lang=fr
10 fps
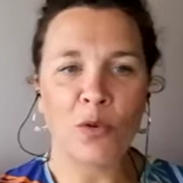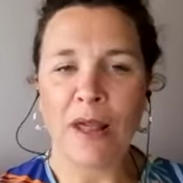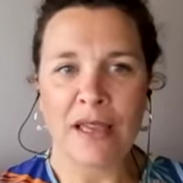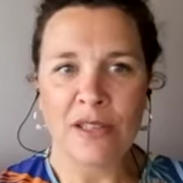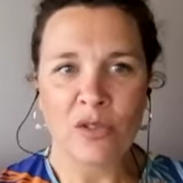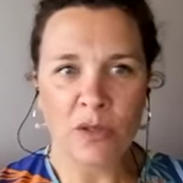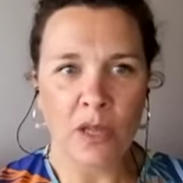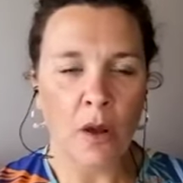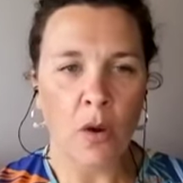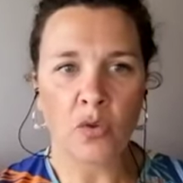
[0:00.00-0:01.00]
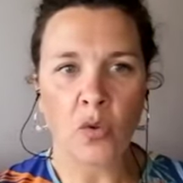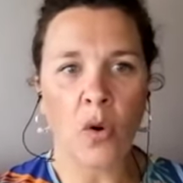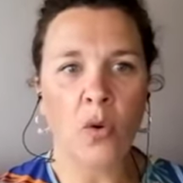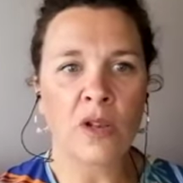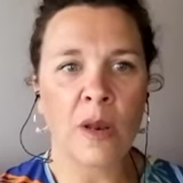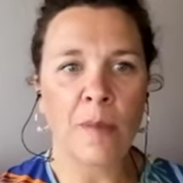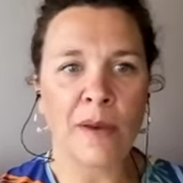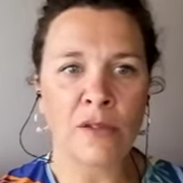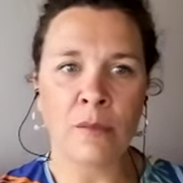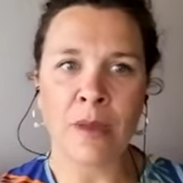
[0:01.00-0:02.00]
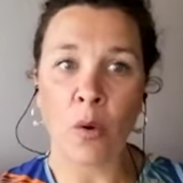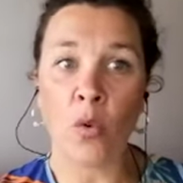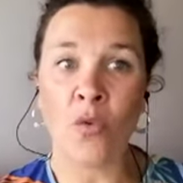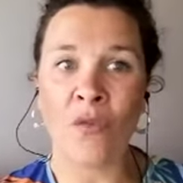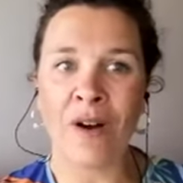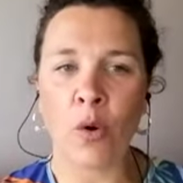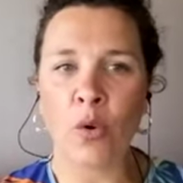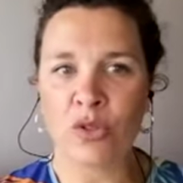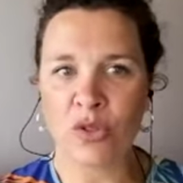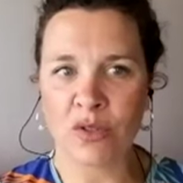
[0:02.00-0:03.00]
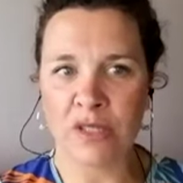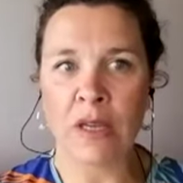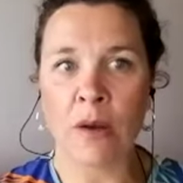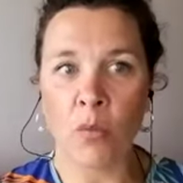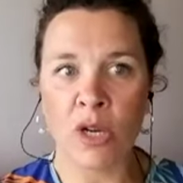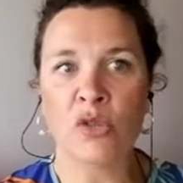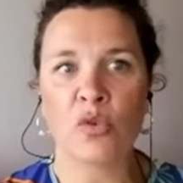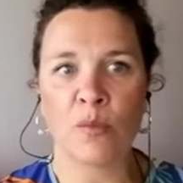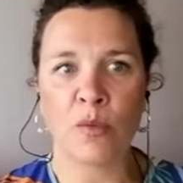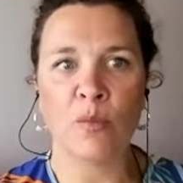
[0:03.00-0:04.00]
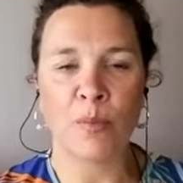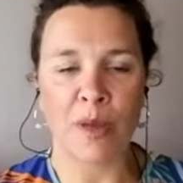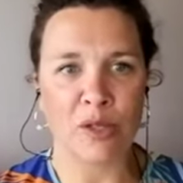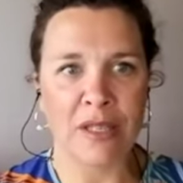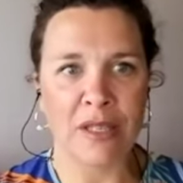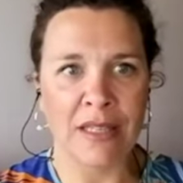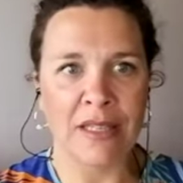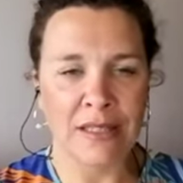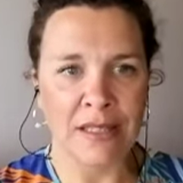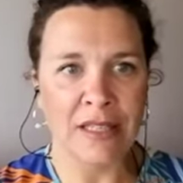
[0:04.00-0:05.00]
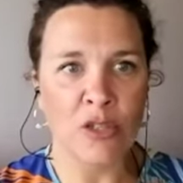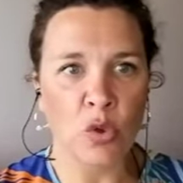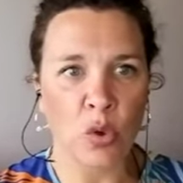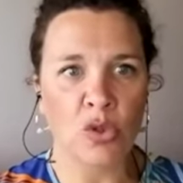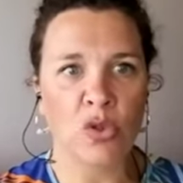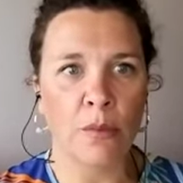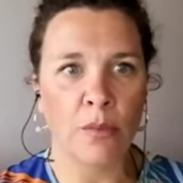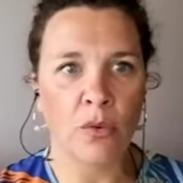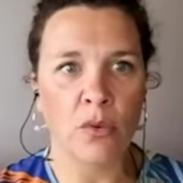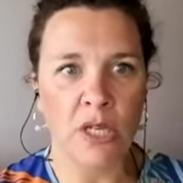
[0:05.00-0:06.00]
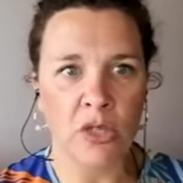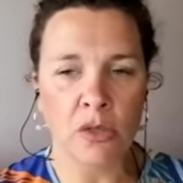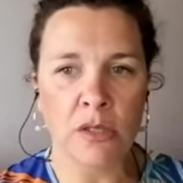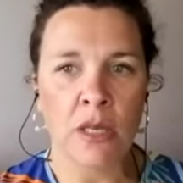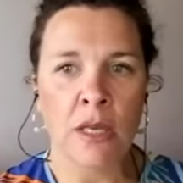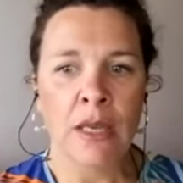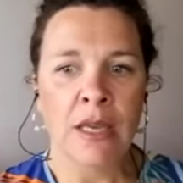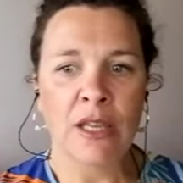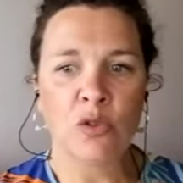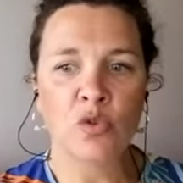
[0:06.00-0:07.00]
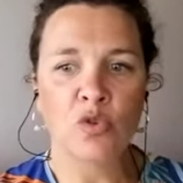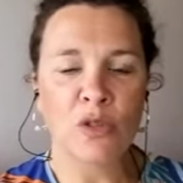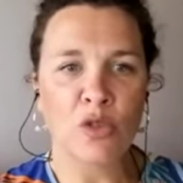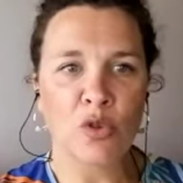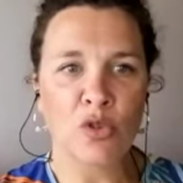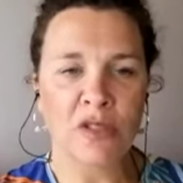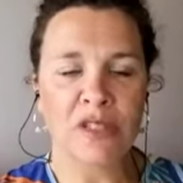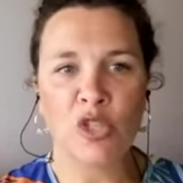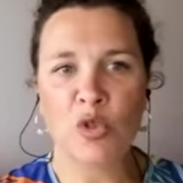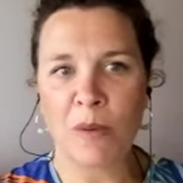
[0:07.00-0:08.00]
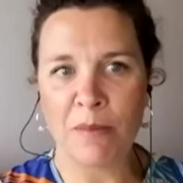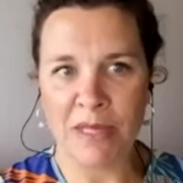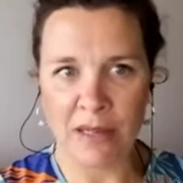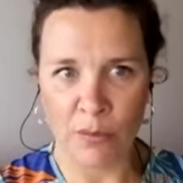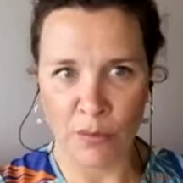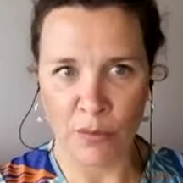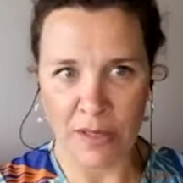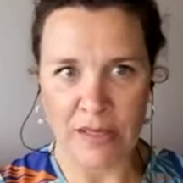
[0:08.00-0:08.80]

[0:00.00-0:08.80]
la question d'ailleurs quand on rencontre les personnes, mais on va ressentir. Moi, je suis une personne kinesthésique, je ressens beaucoup les choses et tout de suite, je sens si je suis bien en fait.